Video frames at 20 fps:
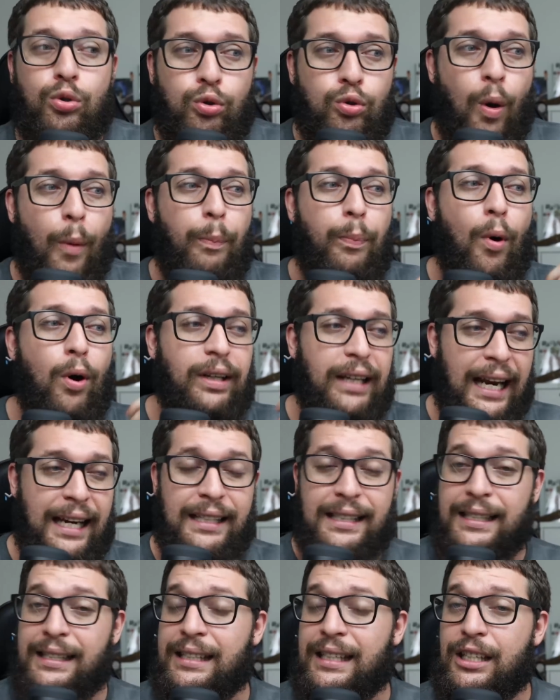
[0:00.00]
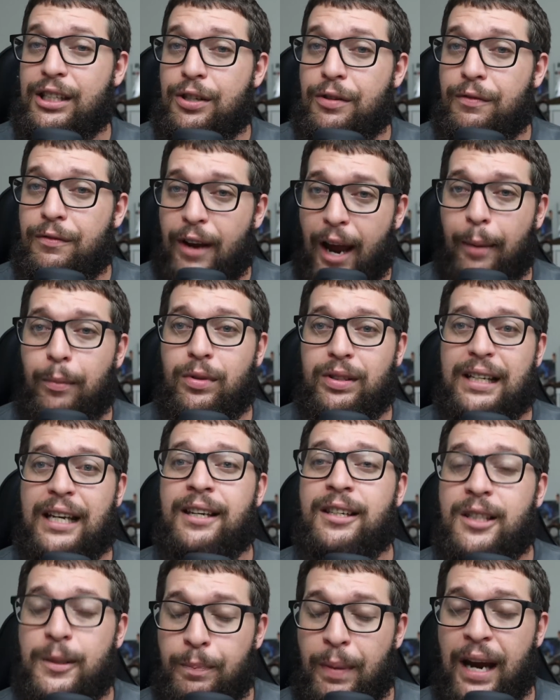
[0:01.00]
os oponentes que tivemos
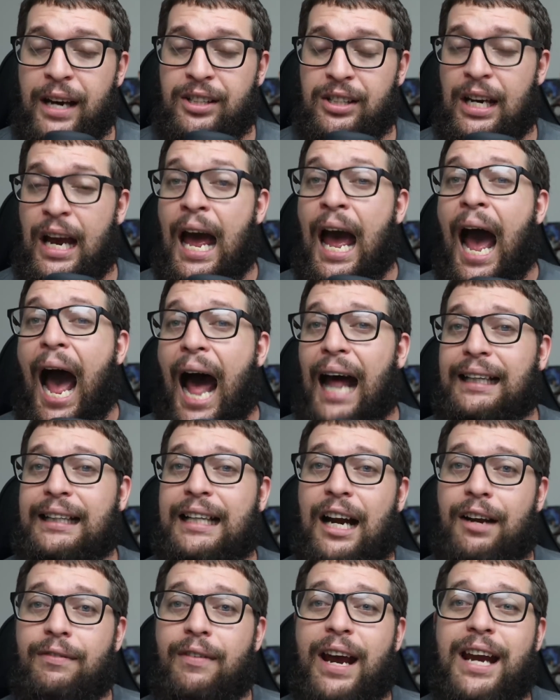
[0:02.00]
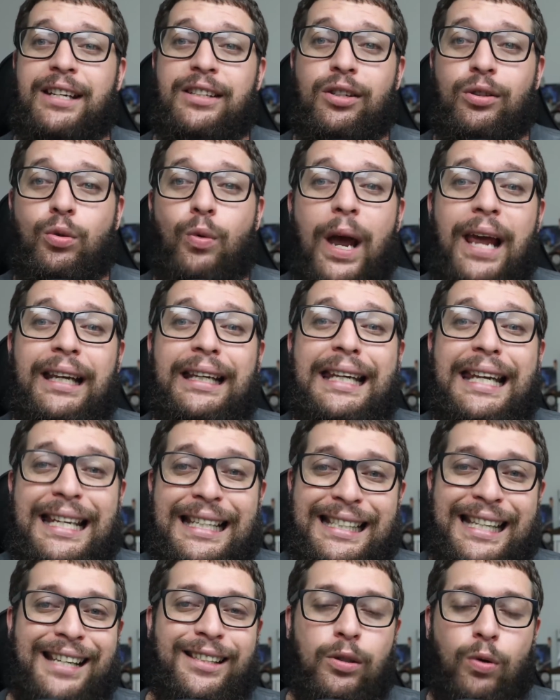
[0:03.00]
em Spade através de
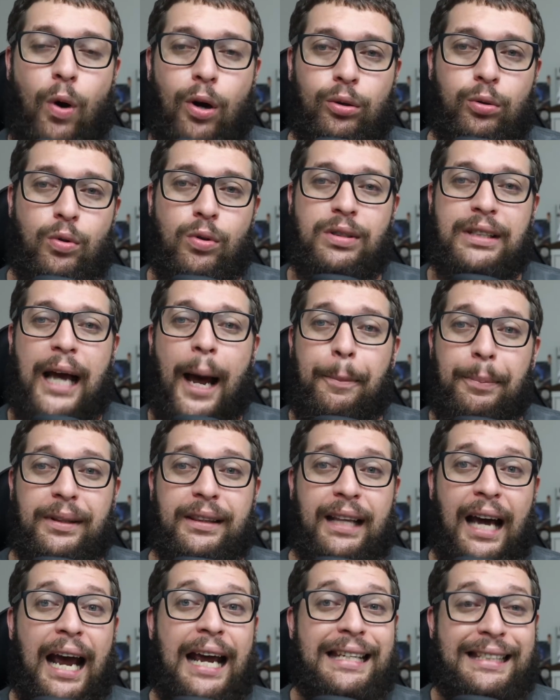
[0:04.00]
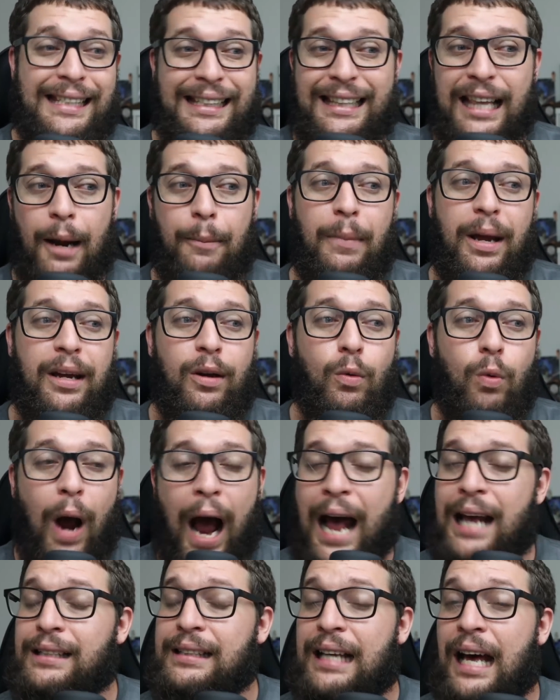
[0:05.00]
duelistas contra os capitães e também o
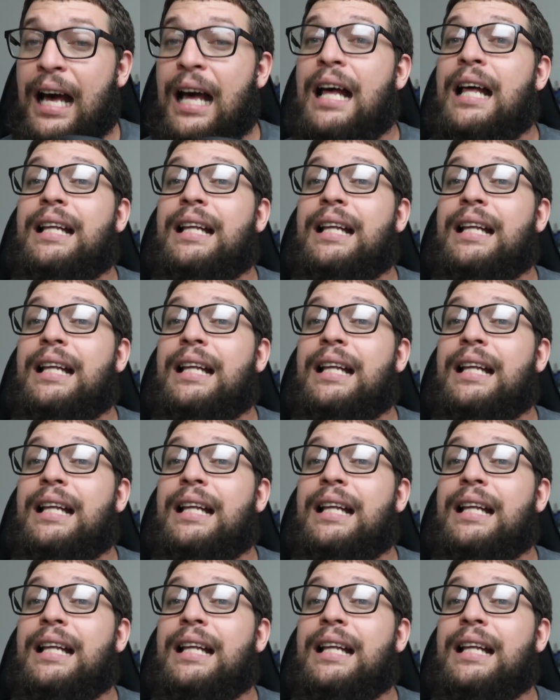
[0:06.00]
Asta,